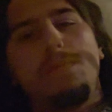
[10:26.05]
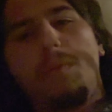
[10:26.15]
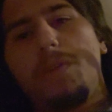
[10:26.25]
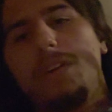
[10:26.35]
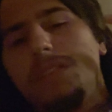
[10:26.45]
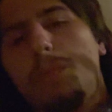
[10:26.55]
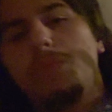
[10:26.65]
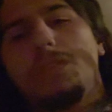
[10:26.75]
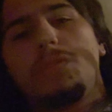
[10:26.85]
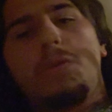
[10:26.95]
ma per ora stiamo
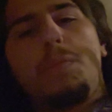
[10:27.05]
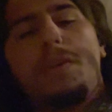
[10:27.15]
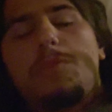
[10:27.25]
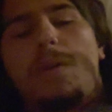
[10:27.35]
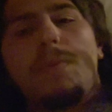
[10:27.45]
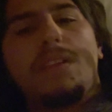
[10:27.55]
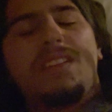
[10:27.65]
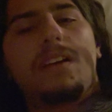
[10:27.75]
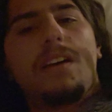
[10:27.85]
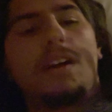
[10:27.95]
usando
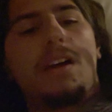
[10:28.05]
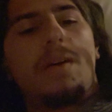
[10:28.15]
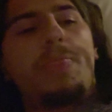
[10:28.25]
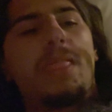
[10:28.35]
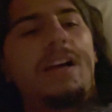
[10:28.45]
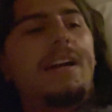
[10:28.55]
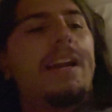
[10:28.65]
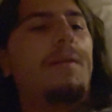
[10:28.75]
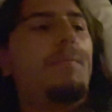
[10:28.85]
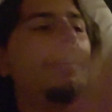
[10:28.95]
principalmente
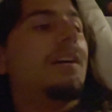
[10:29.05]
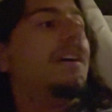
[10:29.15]
Grab